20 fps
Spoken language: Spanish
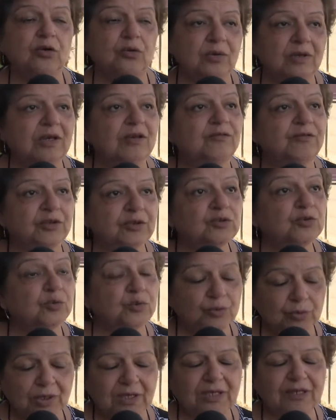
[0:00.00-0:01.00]
con una
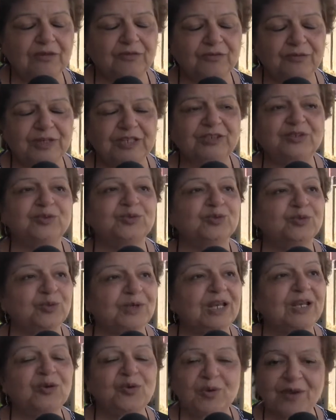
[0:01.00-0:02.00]

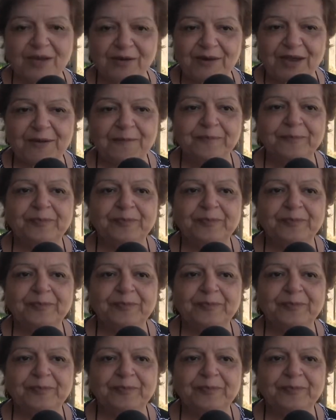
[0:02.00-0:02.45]
infraestructura, nueva